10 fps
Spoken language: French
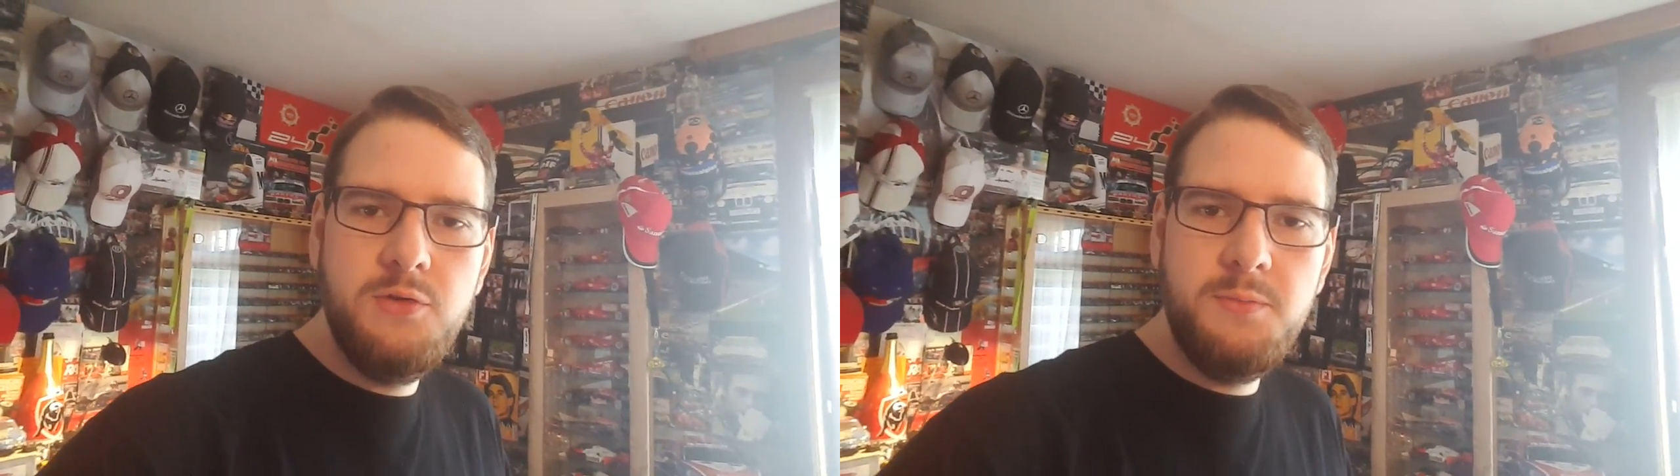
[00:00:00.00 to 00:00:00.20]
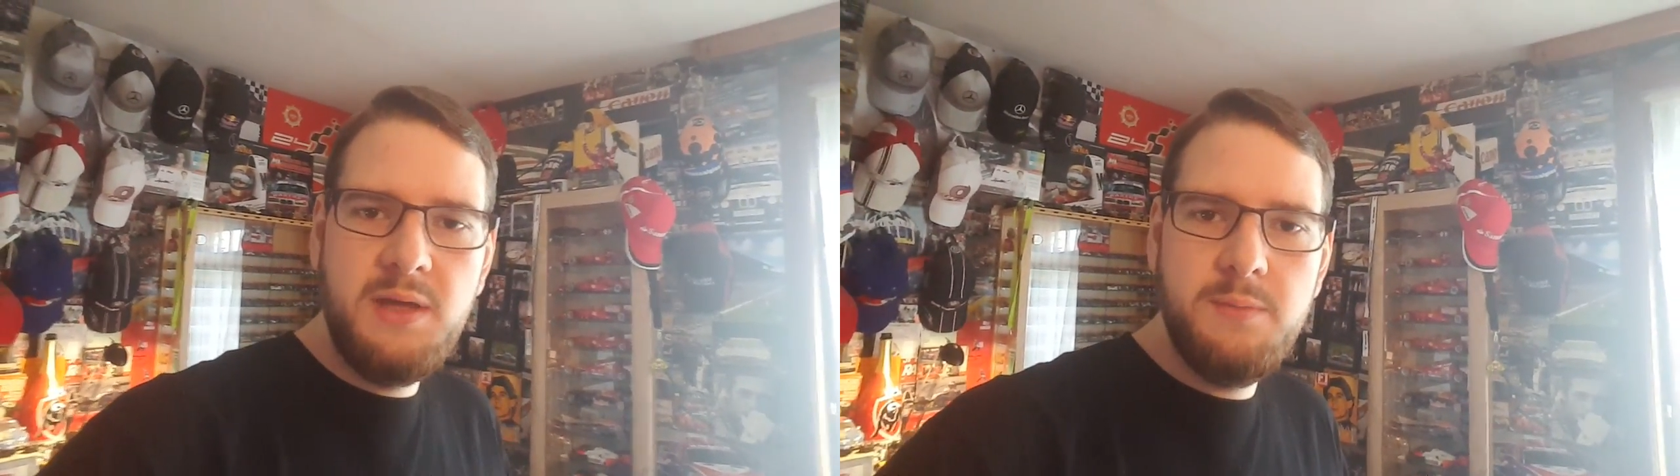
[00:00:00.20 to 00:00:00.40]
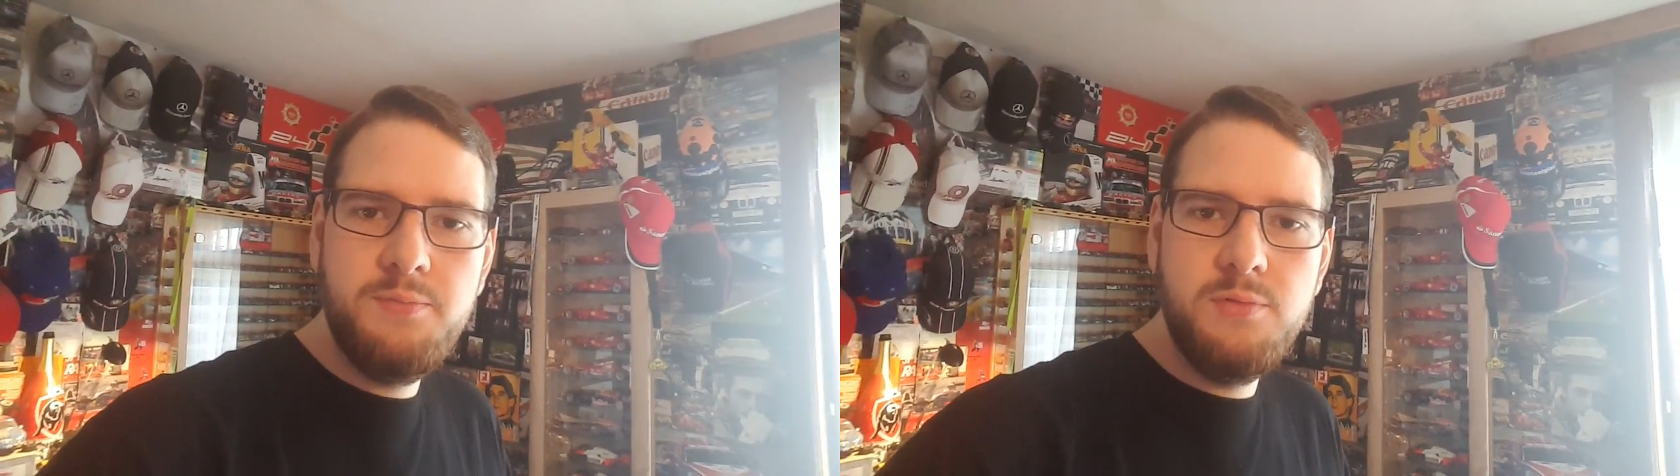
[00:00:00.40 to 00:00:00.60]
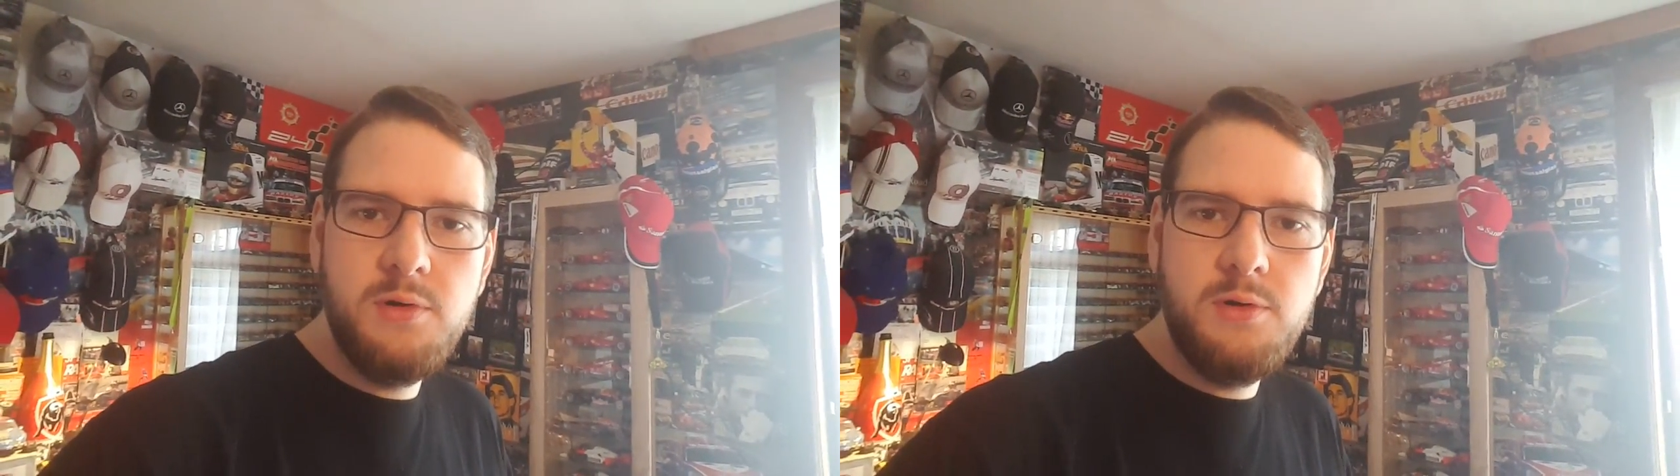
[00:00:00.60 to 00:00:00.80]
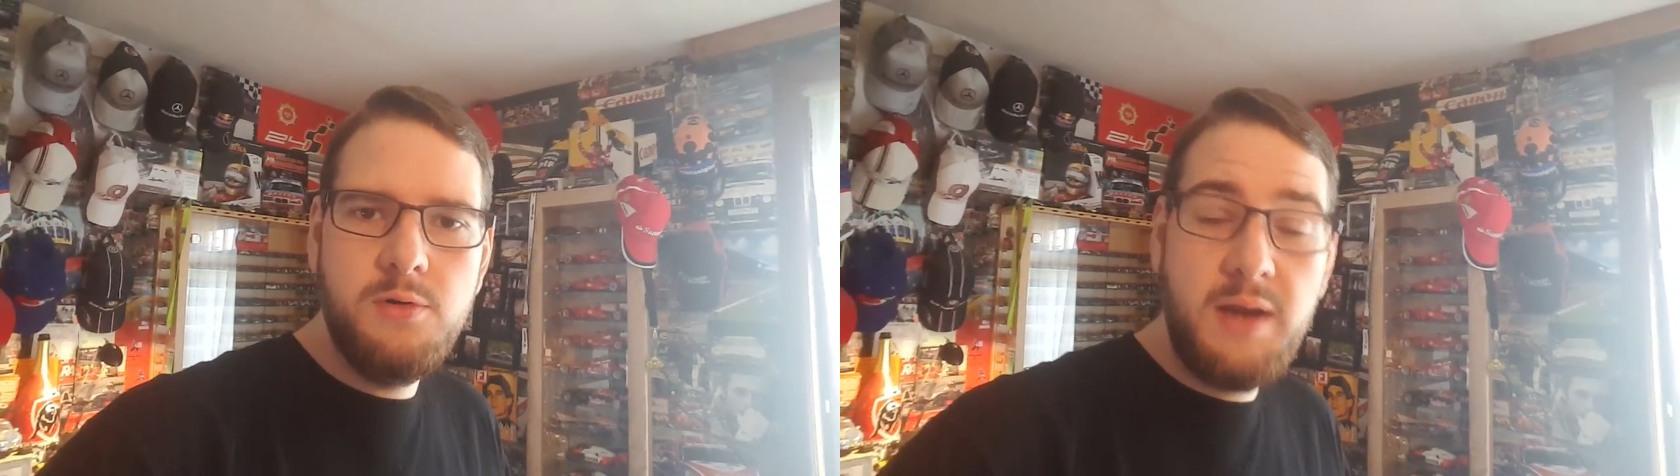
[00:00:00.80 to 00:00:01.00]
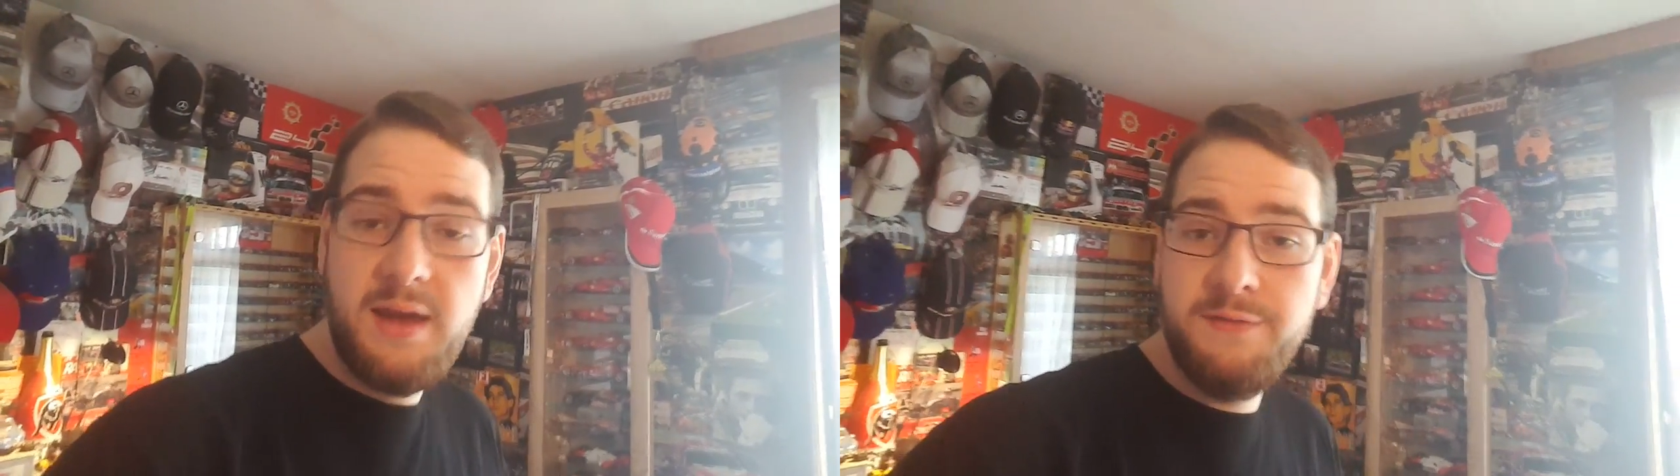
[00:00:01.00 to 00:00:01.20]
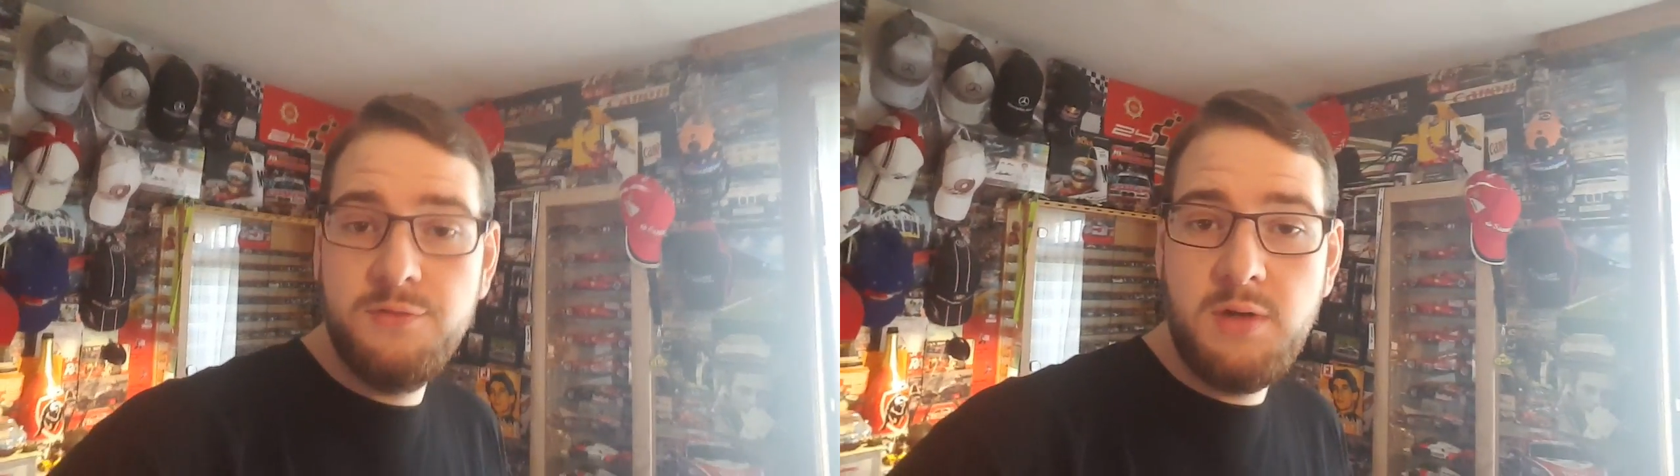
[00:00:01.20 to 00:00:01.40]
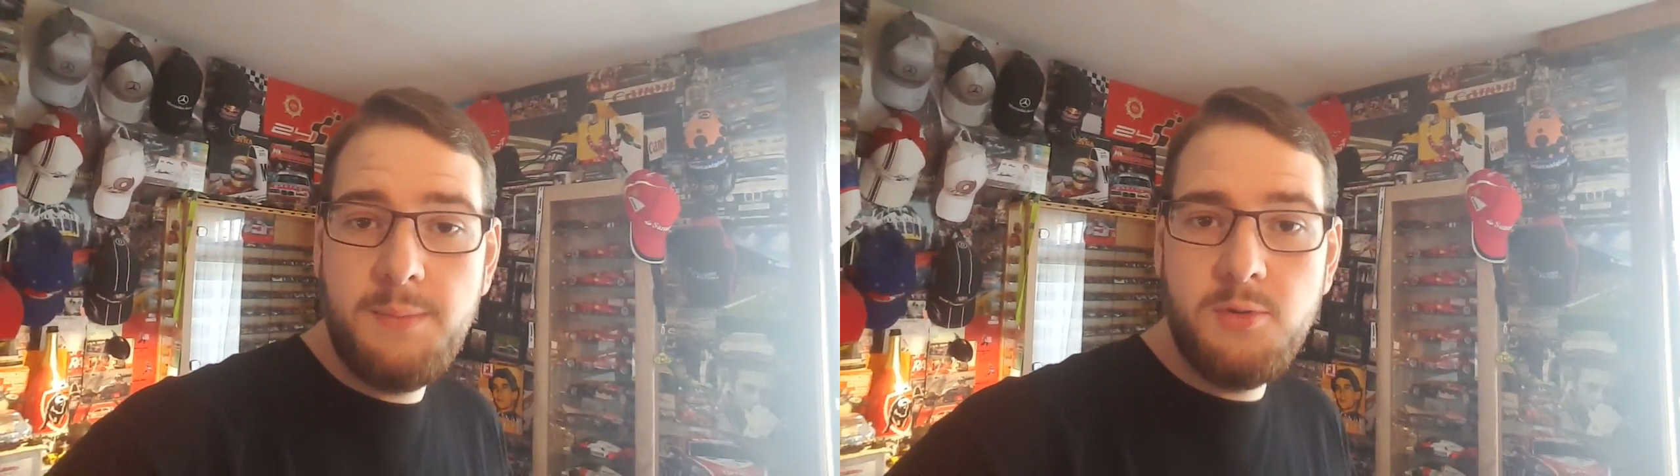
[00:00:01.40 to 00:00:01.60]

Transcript: demain pour le live de la